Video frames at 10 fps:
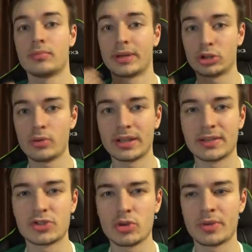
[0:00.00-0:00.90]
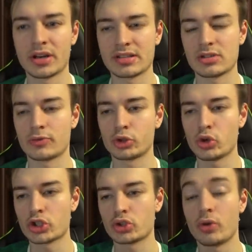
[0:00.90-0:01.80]
Потом это все переросло в
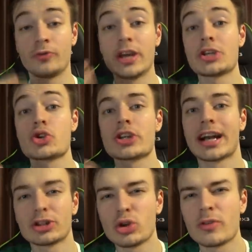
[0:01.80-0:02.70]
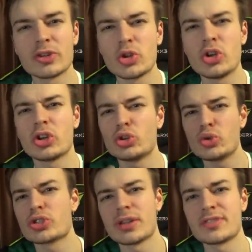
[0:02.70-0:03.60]
то, что вещь уже готова, но ее
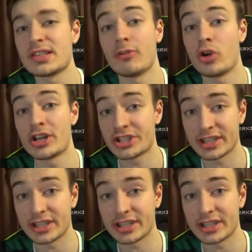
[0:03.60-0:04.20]
нужно всего лишь